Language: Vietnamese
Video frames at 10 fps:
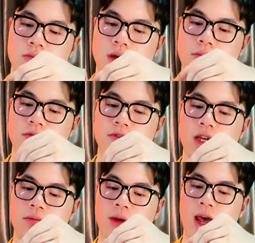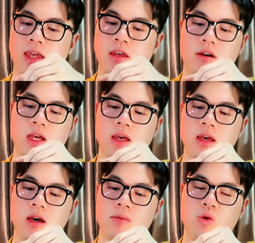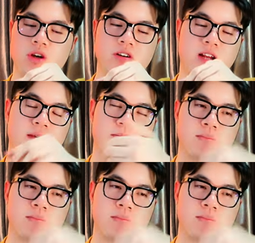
mà mình viết kịch bản cho cái mùi hương này.